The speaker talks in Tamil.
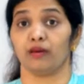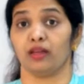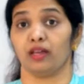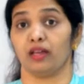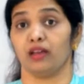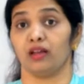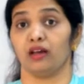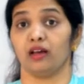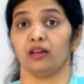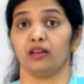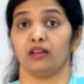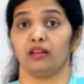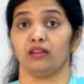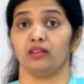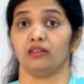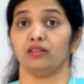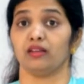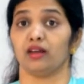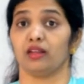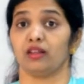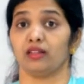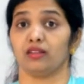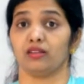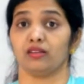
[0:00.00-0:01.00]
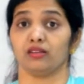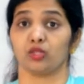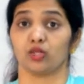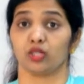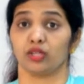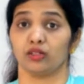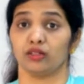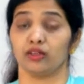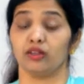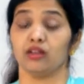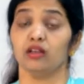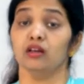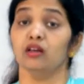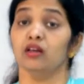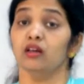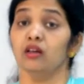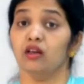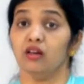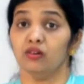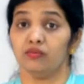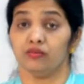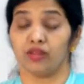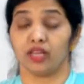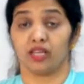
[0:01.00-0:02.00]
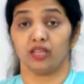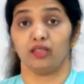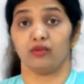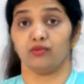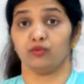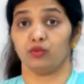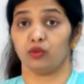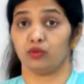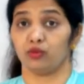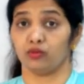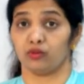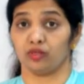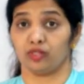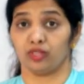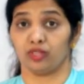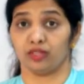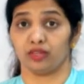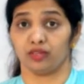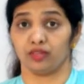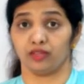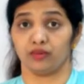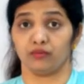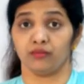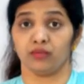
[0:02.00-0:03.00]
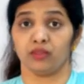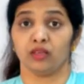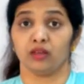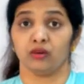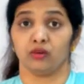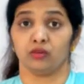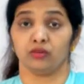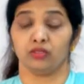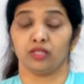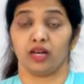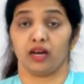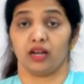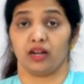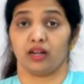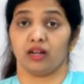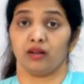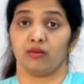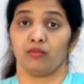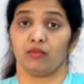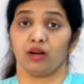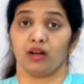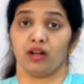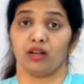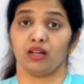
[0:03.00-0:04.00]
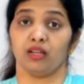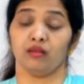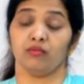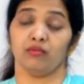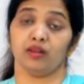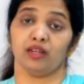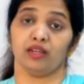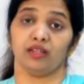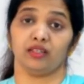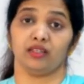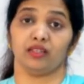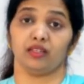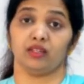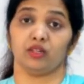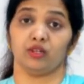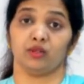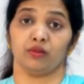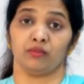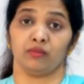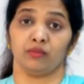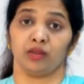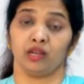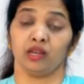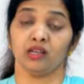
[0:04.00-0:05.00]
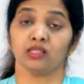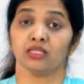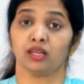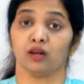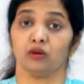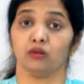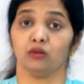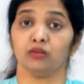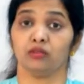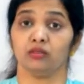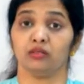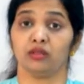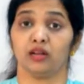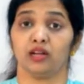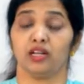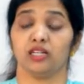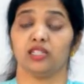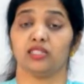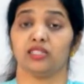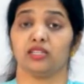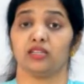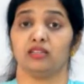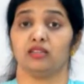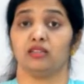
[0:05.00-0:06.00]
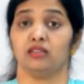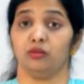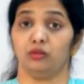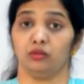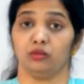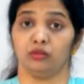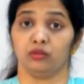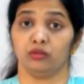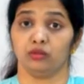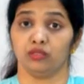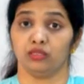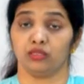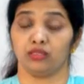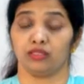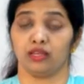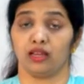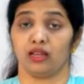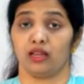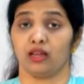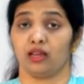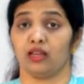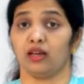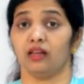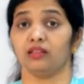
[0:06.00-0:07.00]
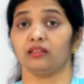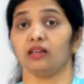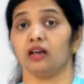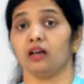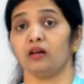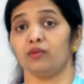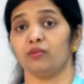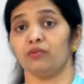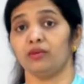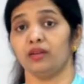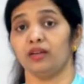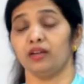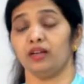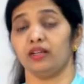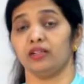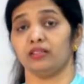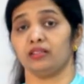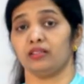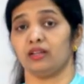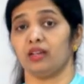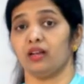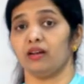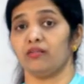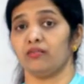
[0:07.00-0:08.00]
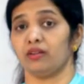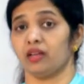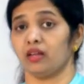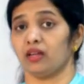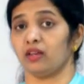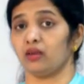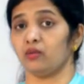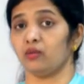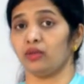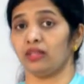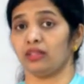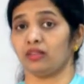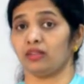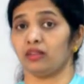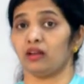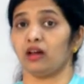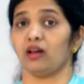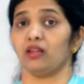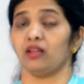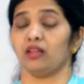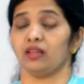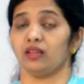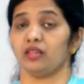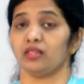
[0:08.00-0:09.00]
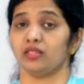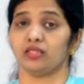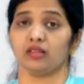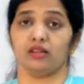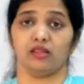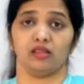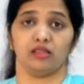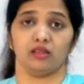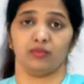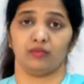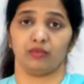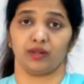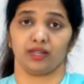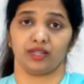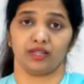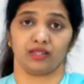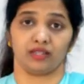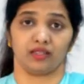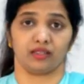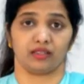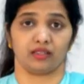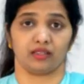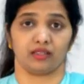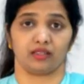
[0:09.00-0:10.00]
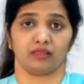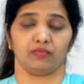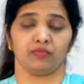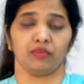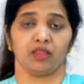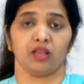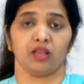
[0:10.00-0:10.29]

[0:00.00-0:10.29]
பயனாக இருந்தான் என்று சொல்லி வேதம் கூறுகிறது உதாரணமாக நம்ம எடுத்துக்கிட்டோம்னா சகோதரர்கள் செய்த துர்க்குணத்தை எல்லாம் தகப்பனிடத்தில் அவன் அறிவித்தான் என்று எழுதப்பட்டிருக்கிறது